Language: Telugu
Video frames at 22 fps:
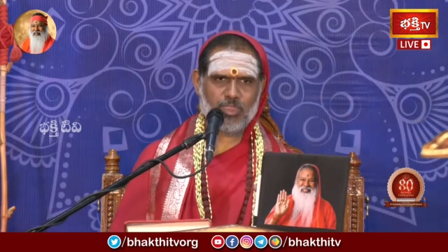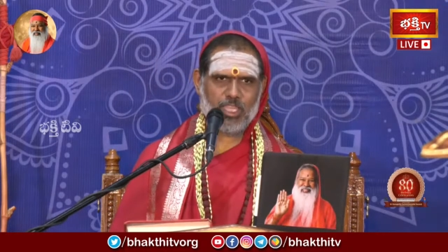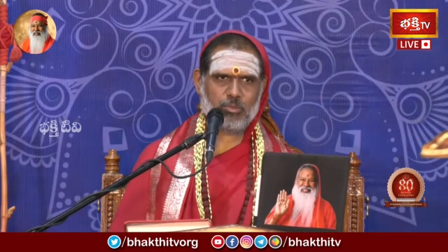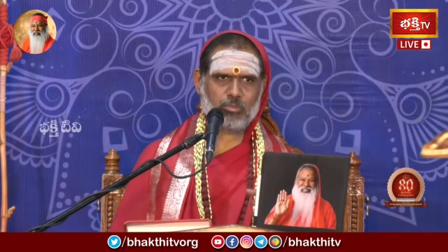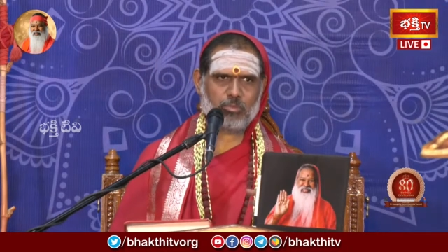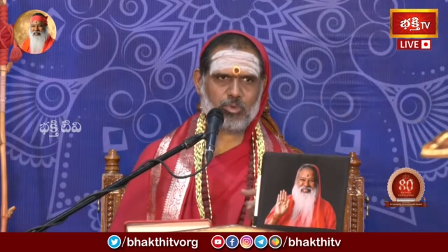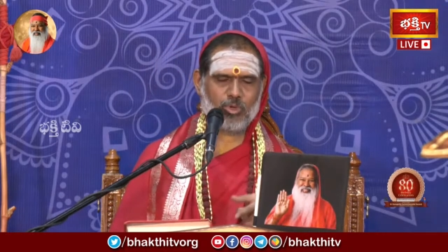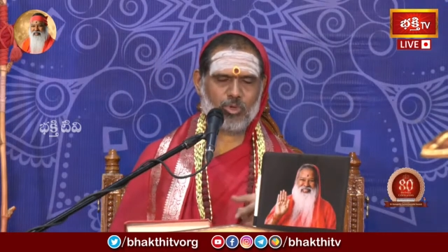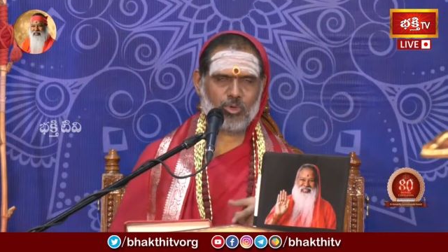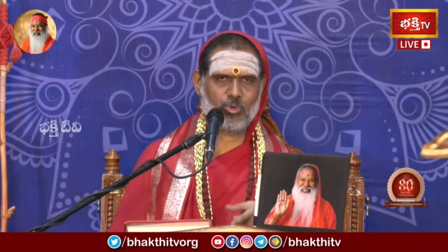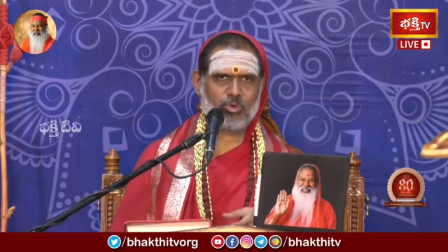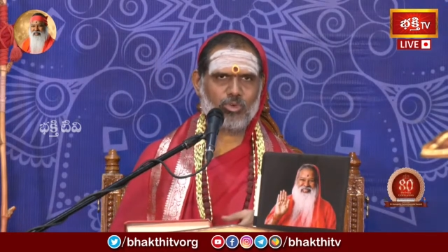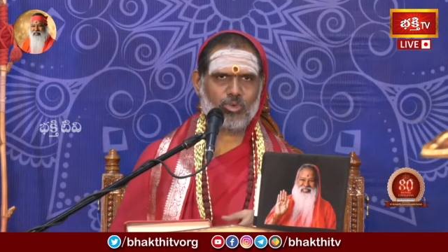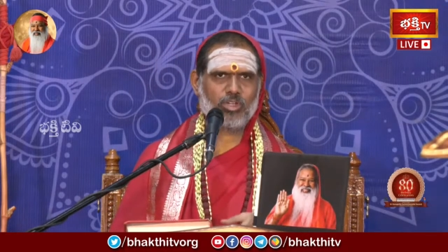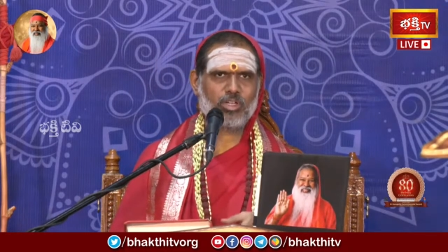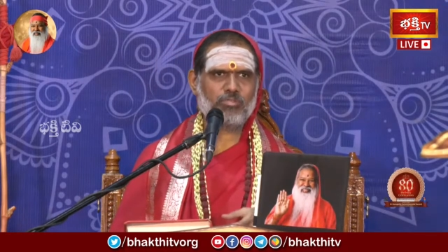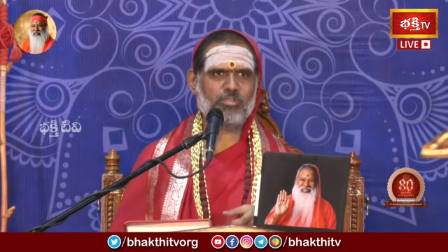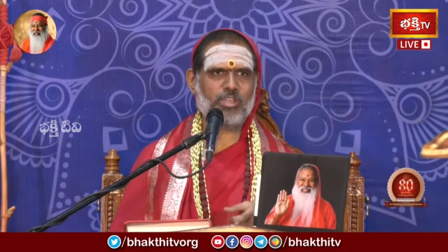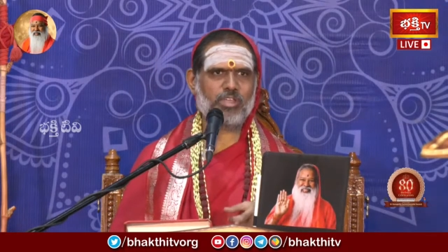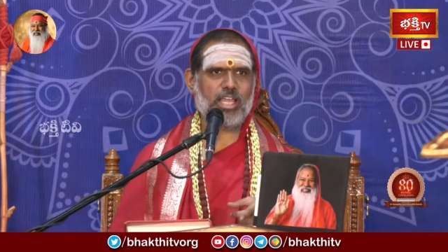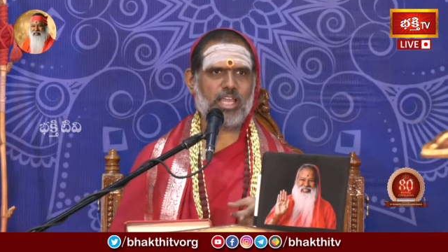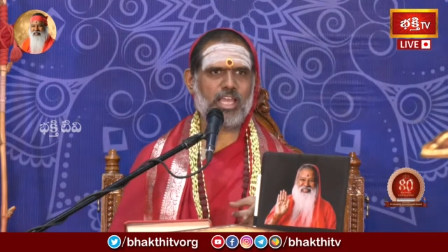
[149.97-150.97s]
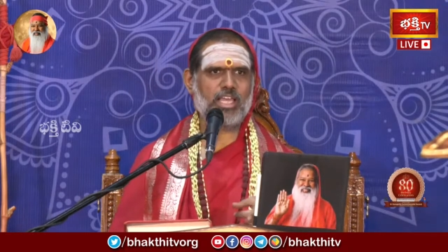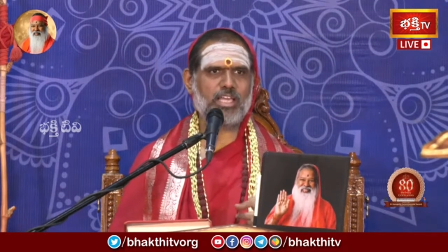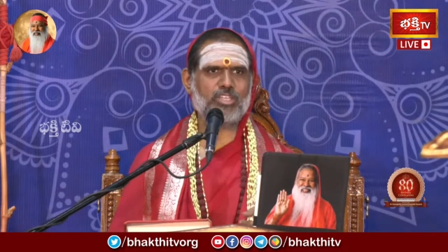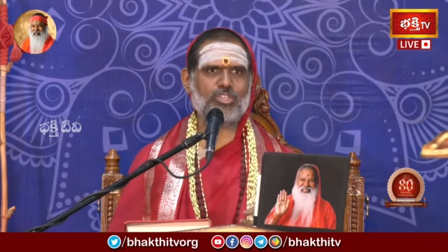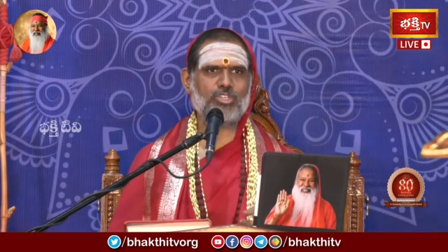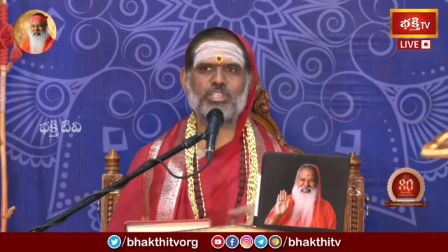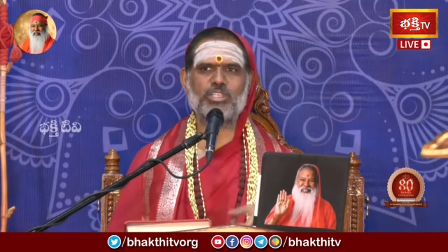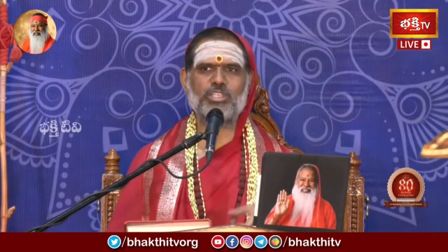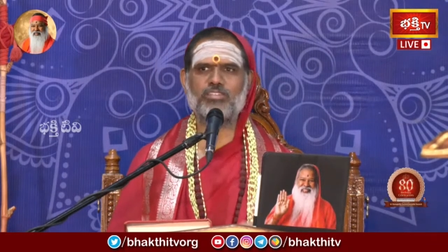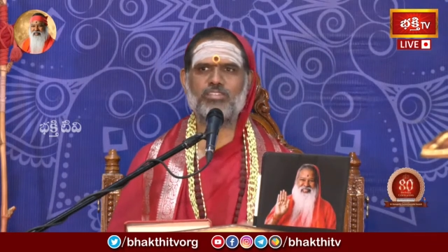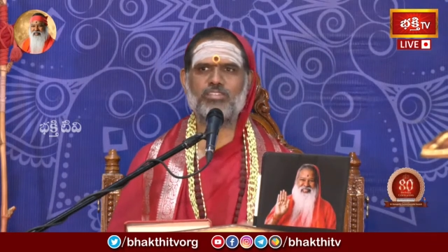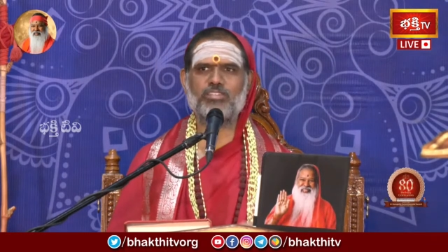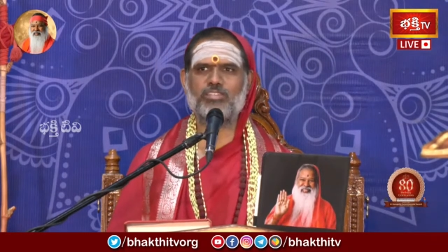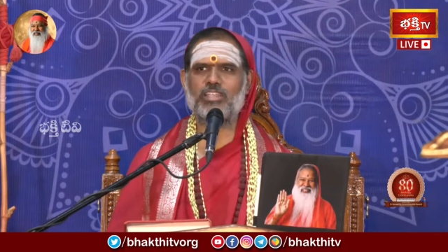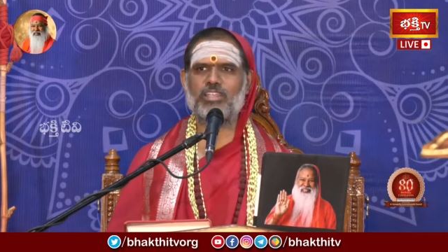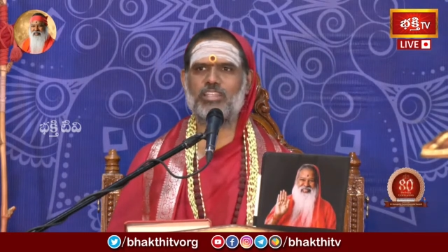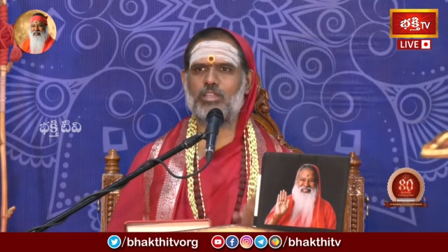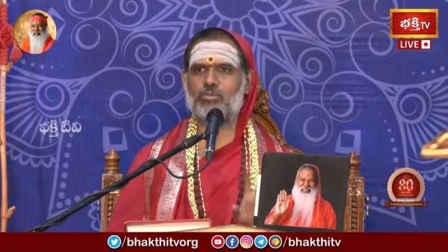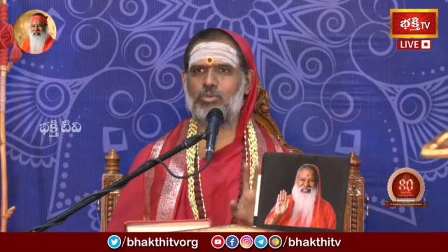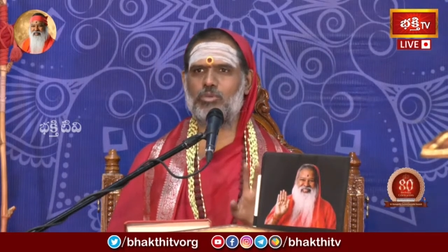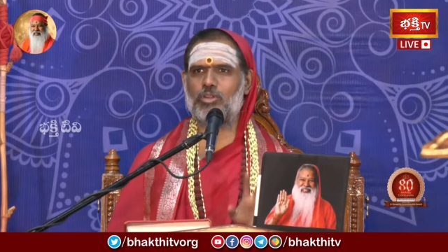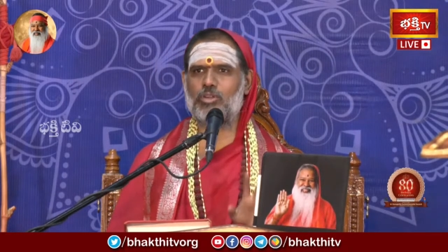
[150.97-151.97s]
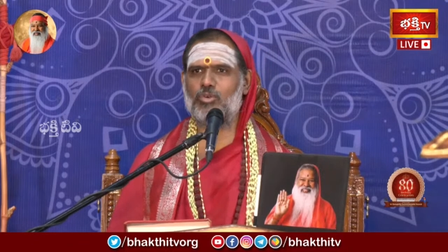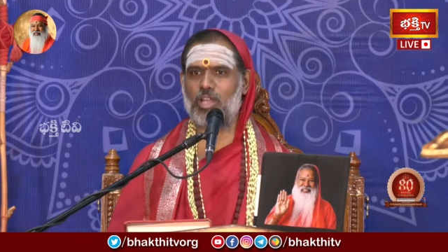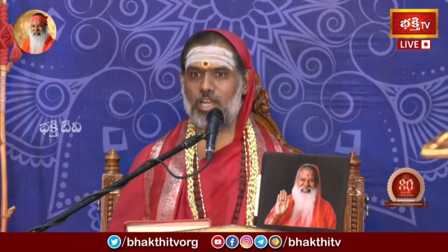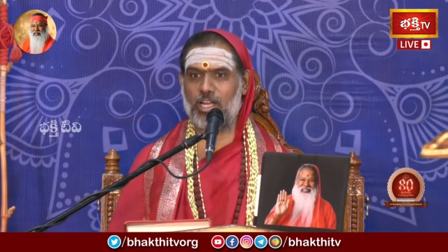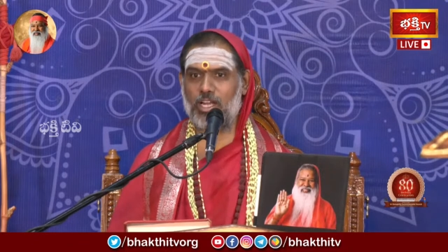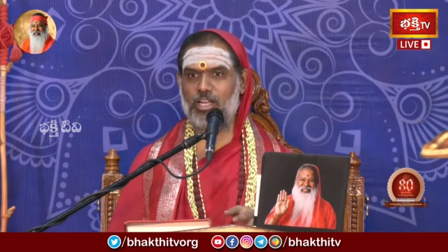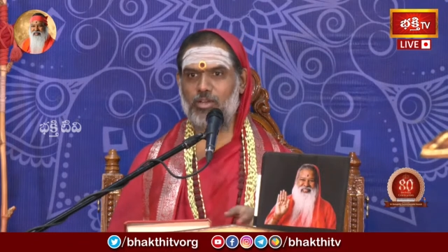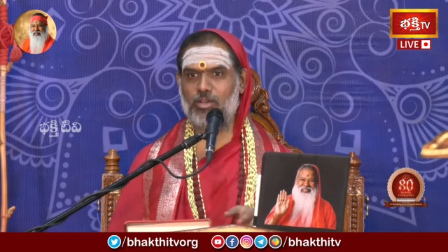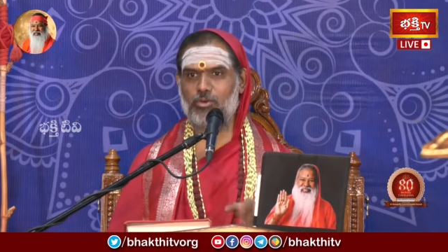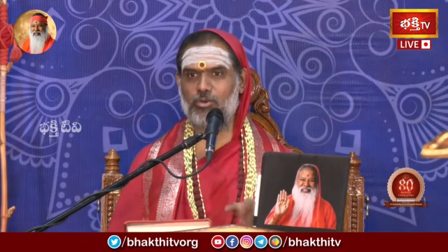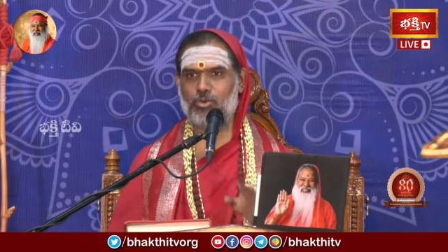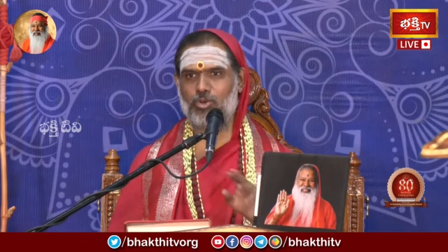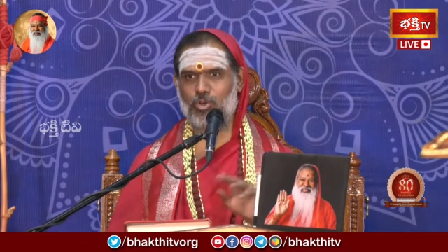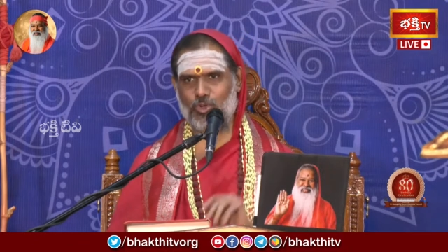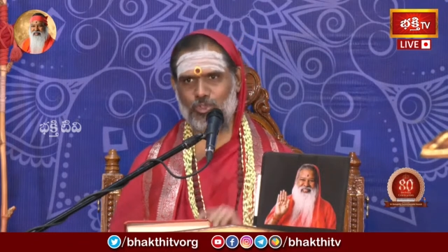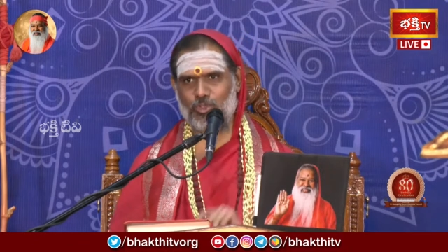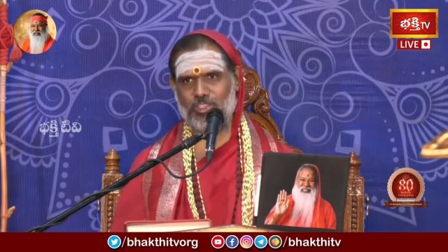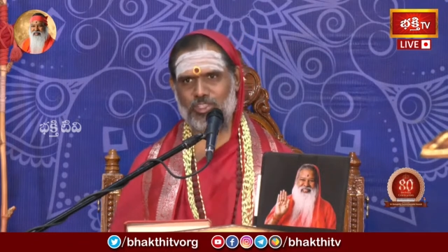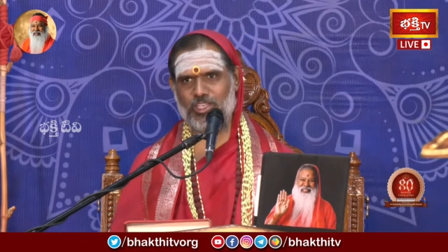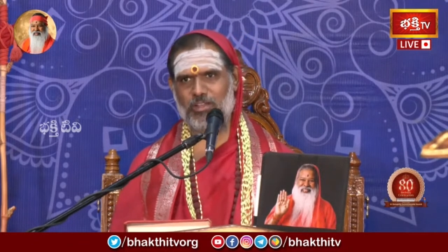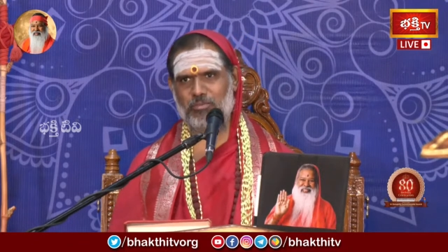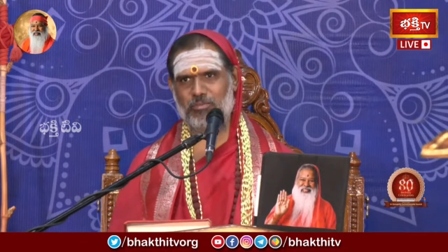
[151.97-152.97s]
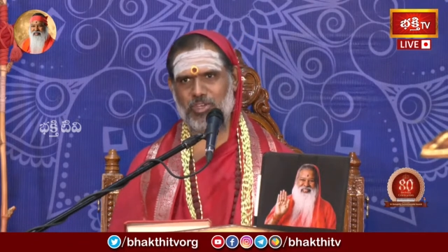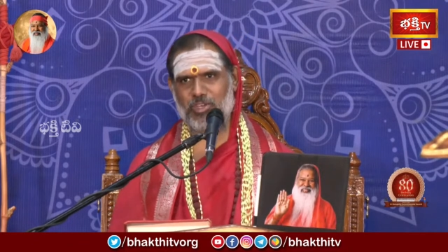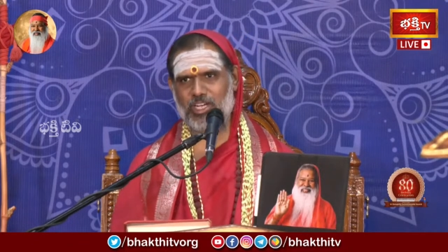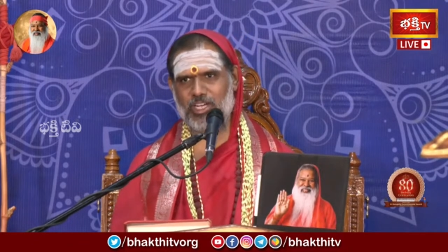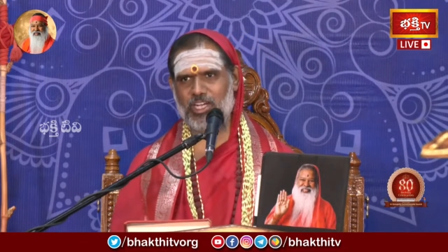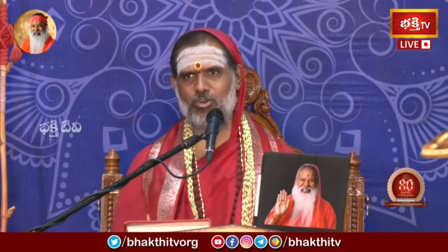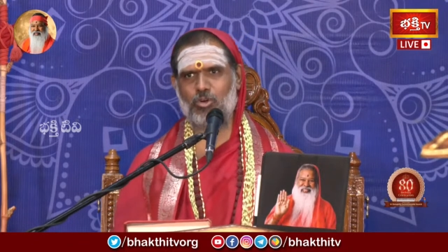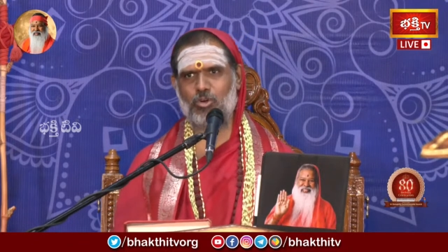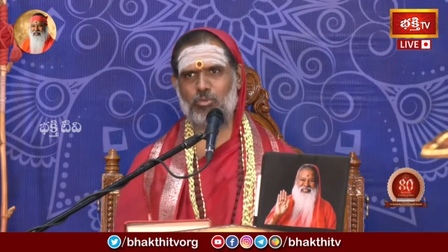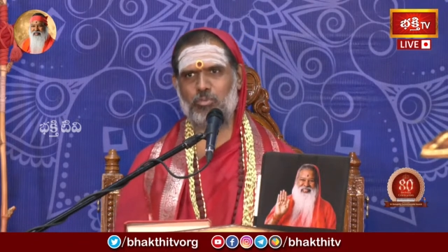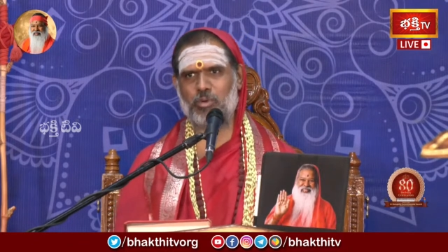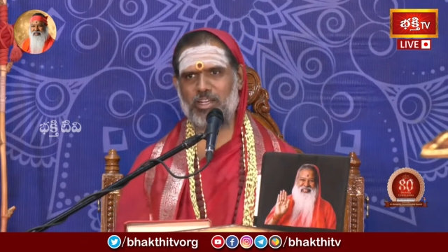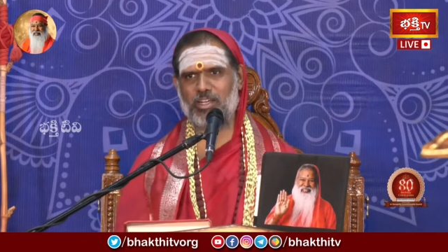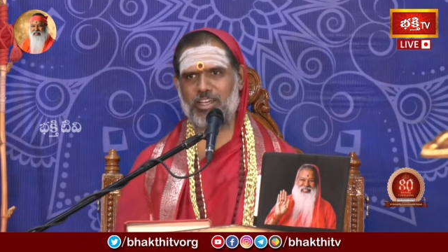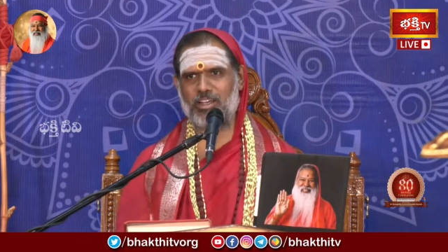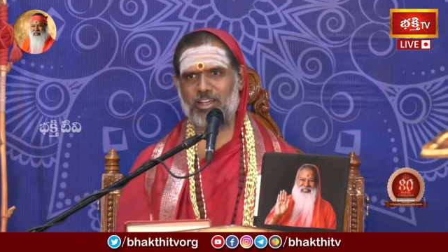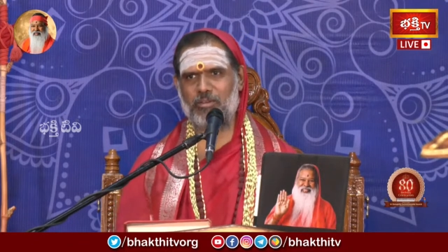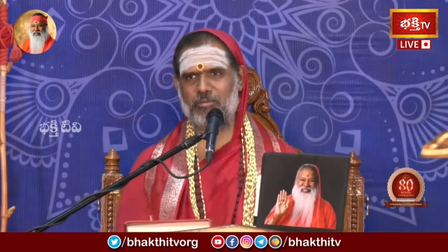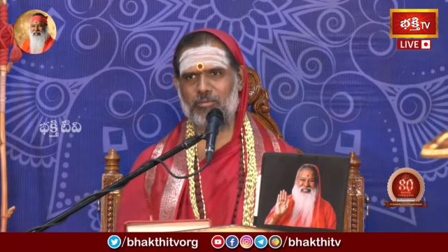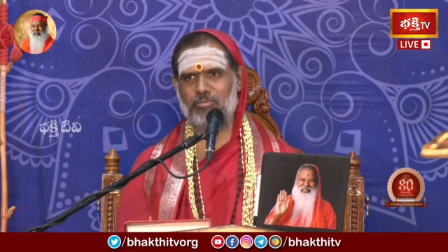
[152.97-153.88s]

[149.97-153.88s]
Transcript: ఇప్పుడు వినాయక చవితి సందర్భంలో కూడా రెండవ కోత రెండవ పంట